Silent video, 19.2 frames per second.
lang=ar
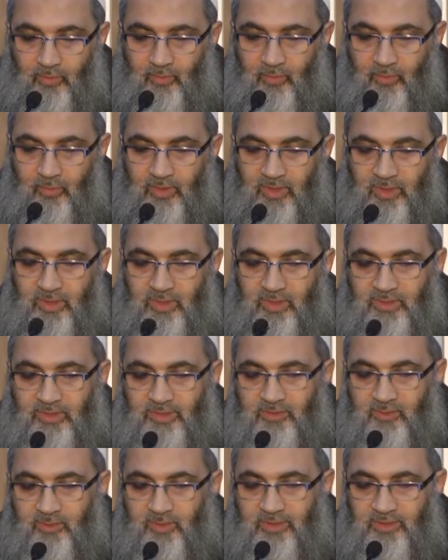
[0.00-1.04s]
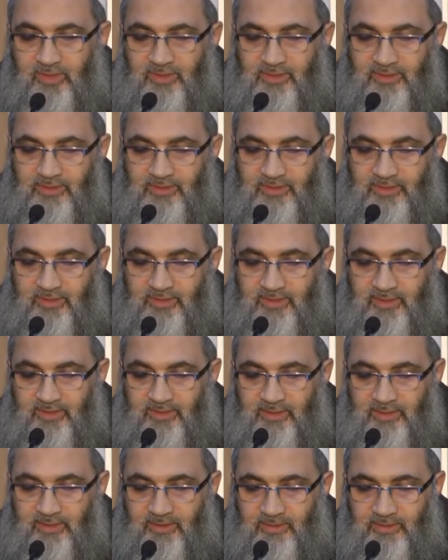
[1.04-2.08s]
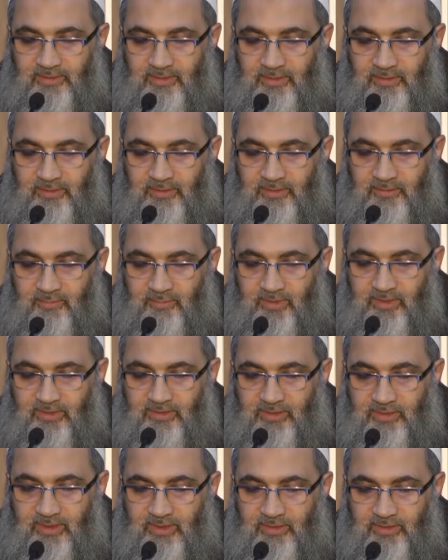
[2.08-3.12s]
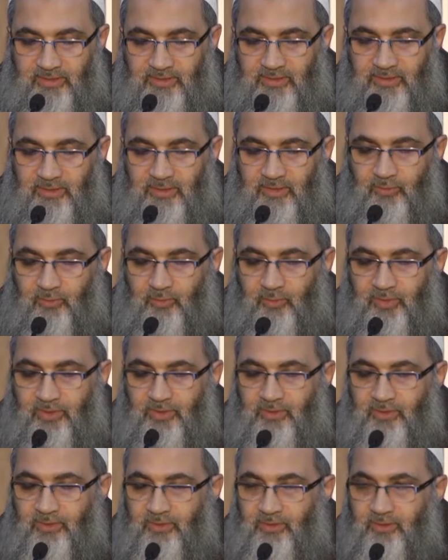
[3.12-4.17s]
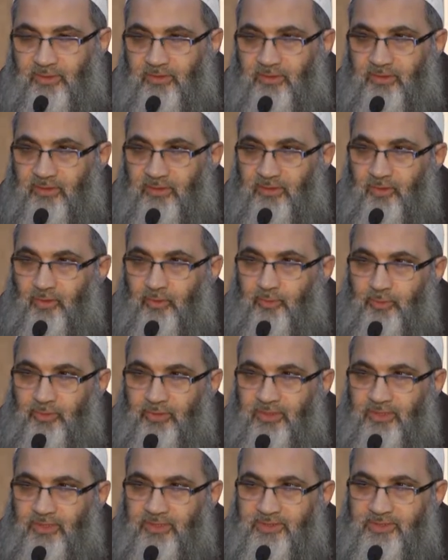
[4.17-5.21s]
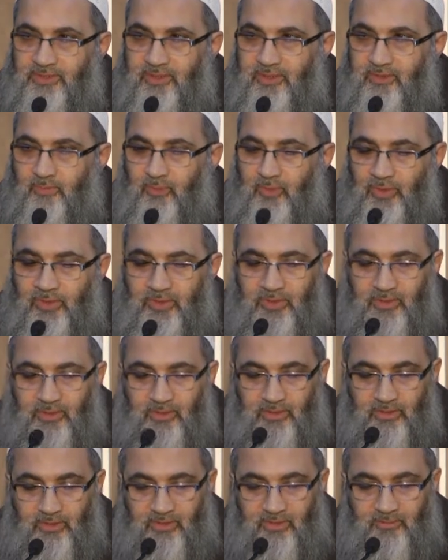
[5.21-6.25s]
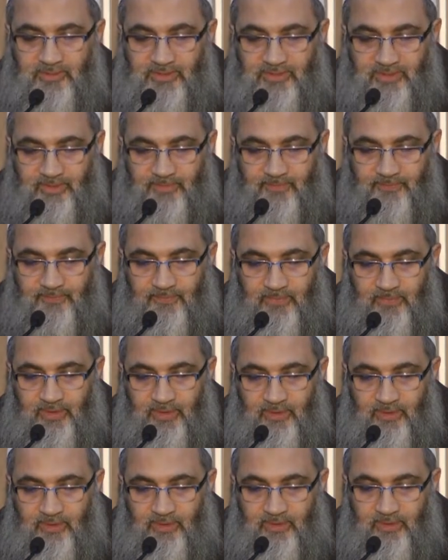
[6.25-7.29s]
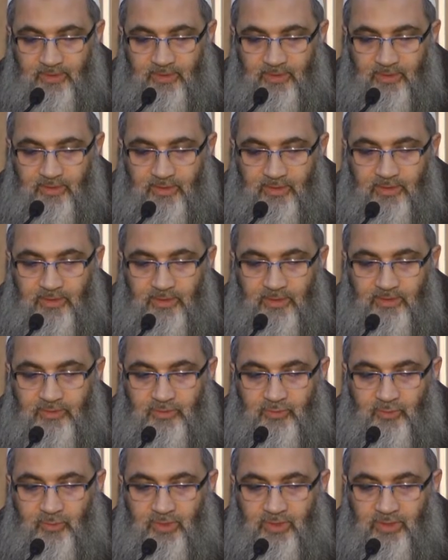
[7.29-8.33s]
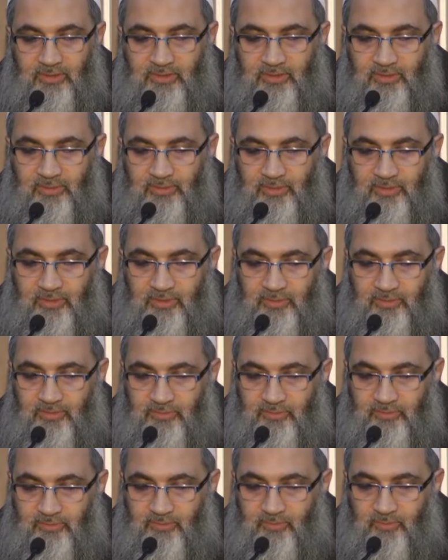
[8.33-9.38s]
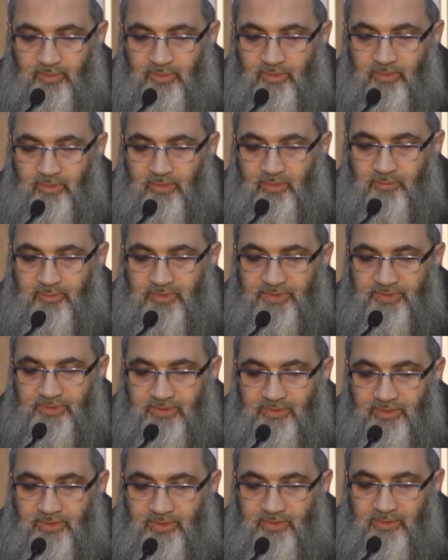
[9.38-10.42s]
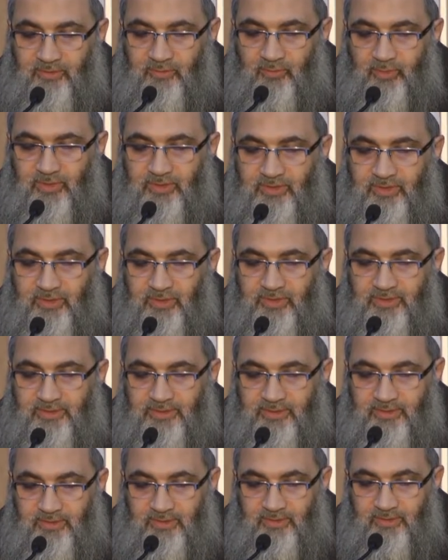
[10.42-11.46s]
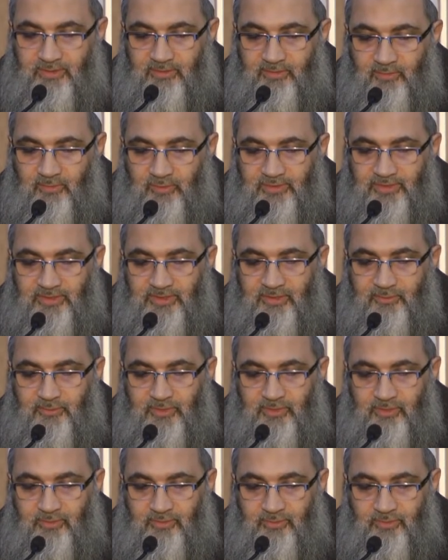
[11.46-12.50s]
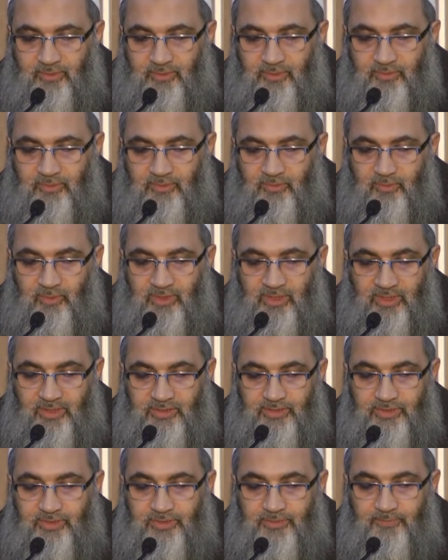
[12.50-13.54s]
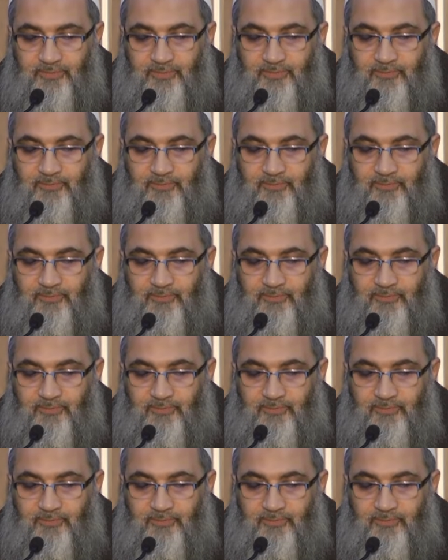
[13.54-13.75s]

والروايات التالية بعد الحديث الأول لو بني الإسلام على خمسة على أن يوحد الله وإقام الصلاة وإيتاء الزكاة وصيام رمضان والحج